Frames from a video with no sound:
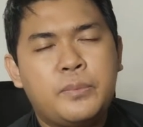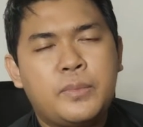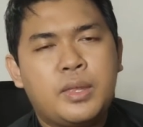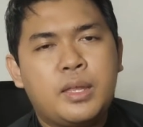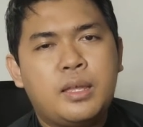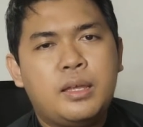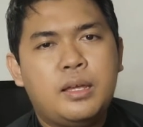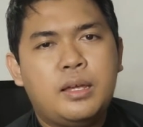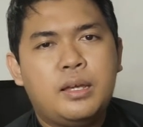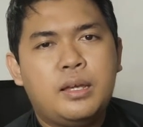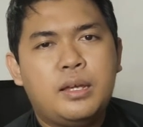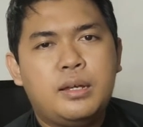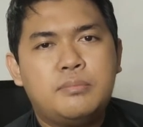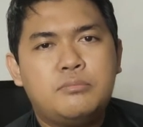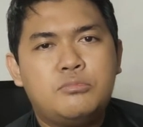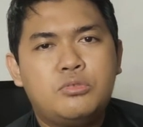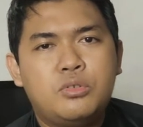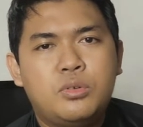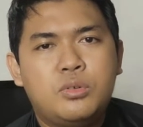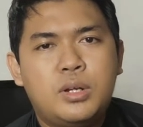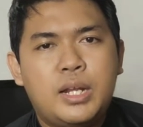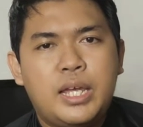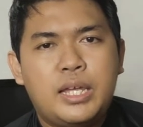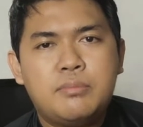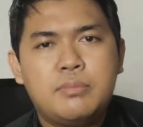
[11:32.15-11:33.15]
uh,
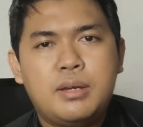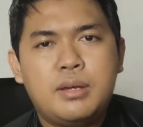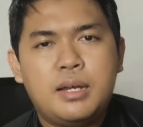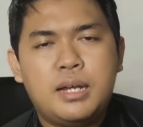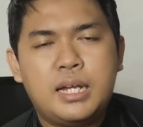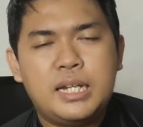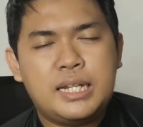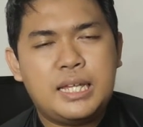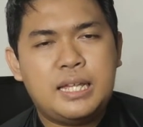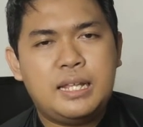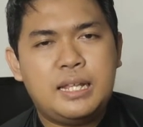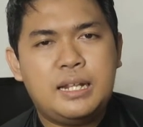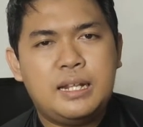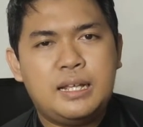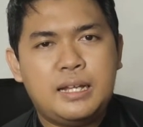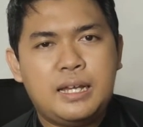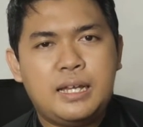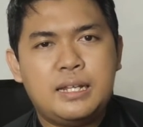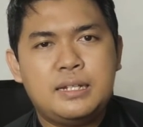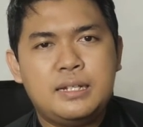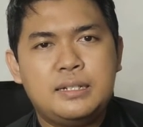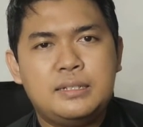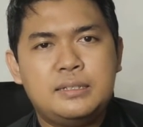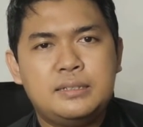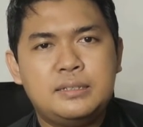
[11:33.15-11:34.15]
mulai
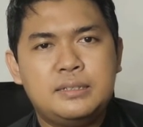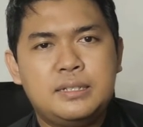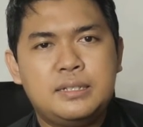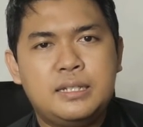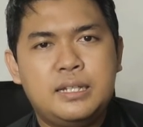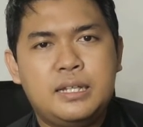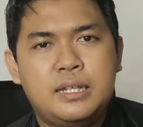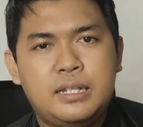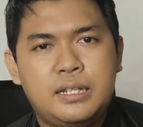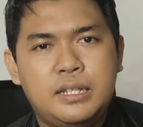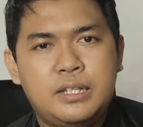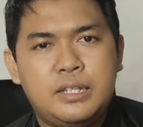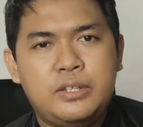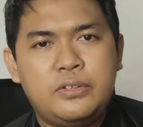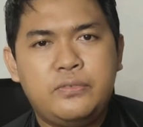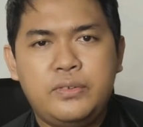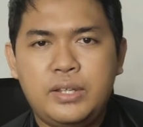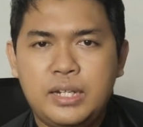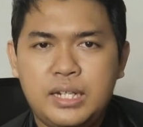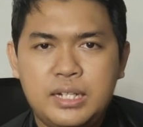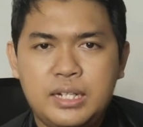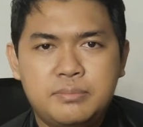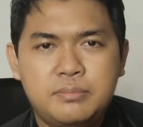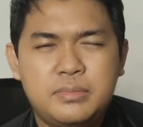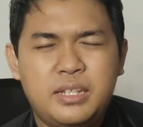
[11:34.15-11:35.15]
mengenalkan dari
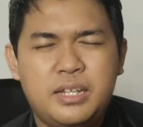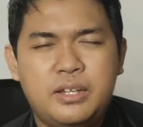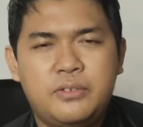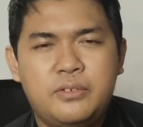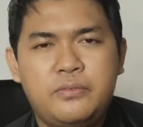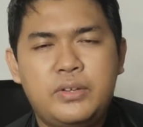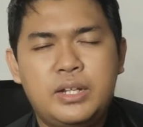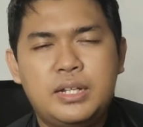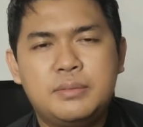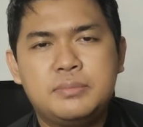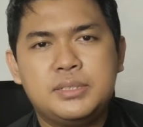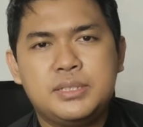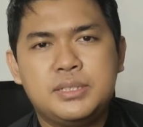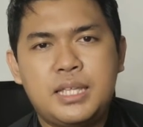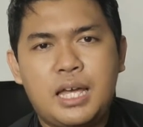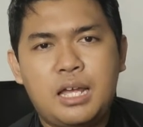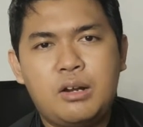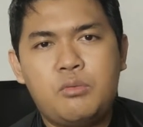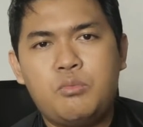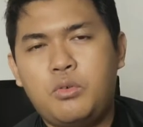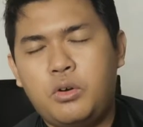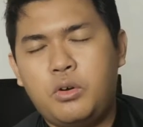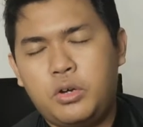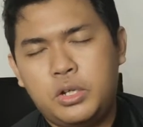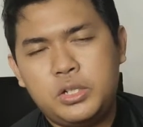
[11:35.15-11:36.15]
film ya film Star
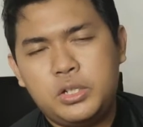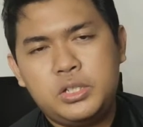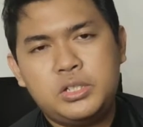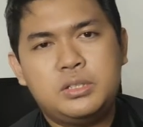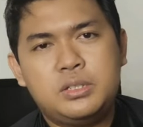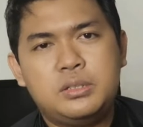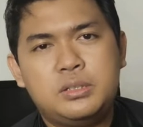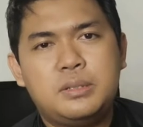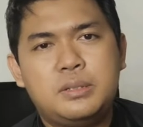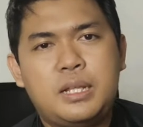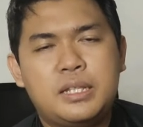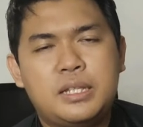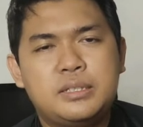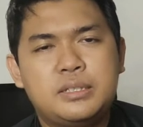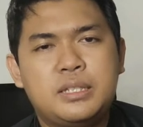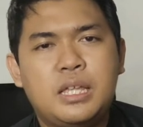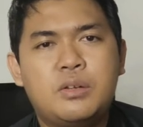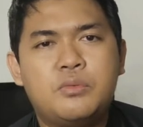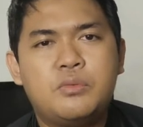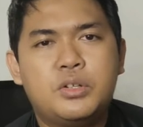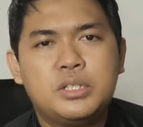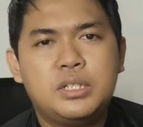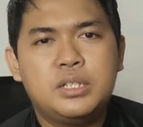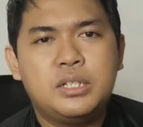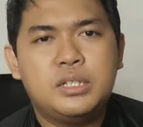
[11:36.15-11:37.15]
Wars nah Star
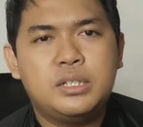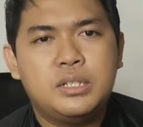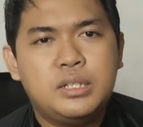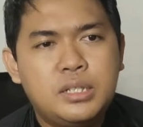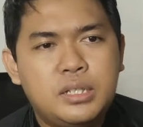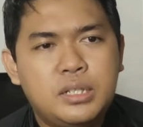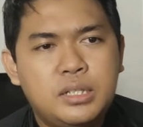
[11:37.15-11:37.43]
Wars ini